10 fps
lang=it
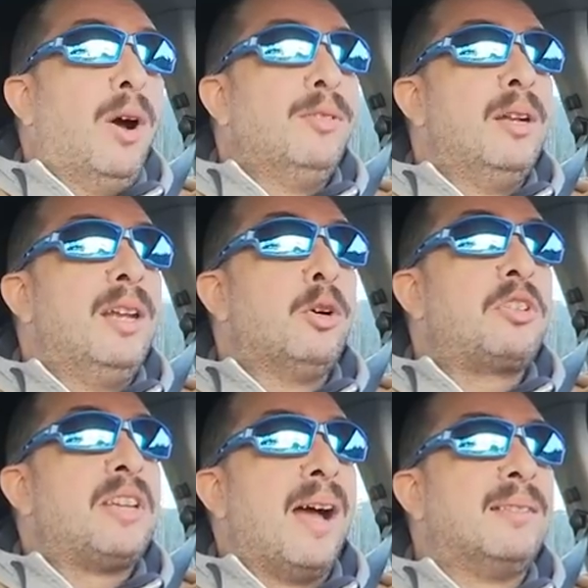quando il
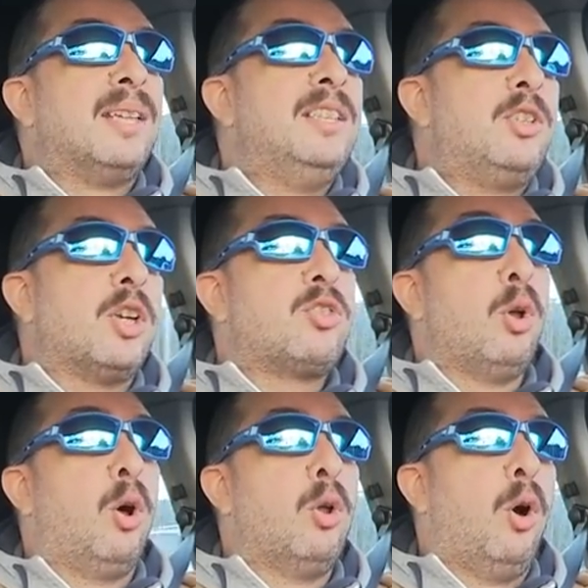negoziante dice
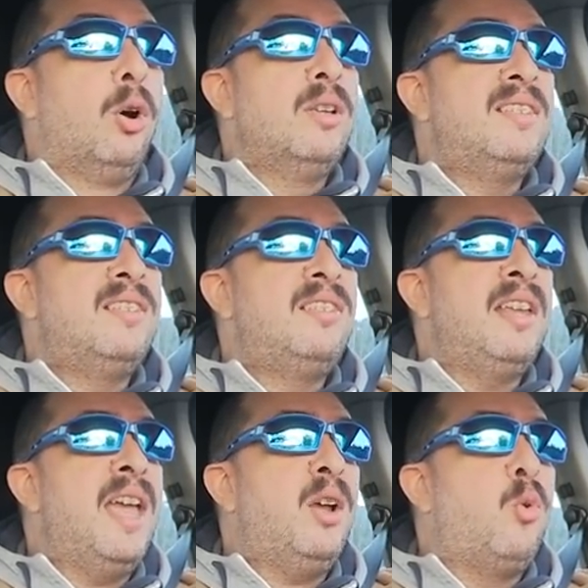solo
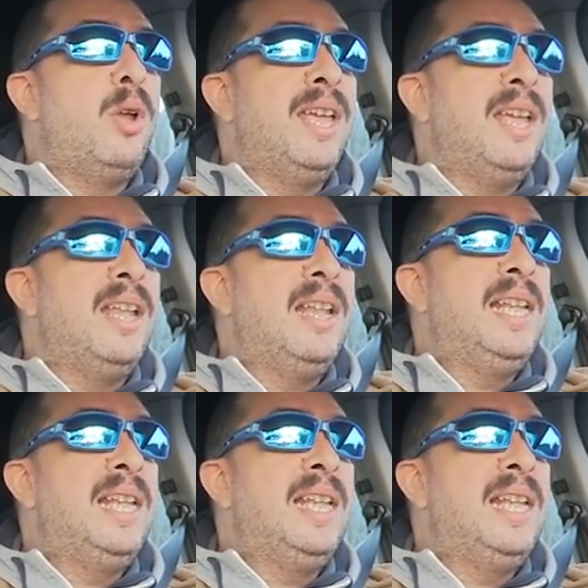«sì, è qui,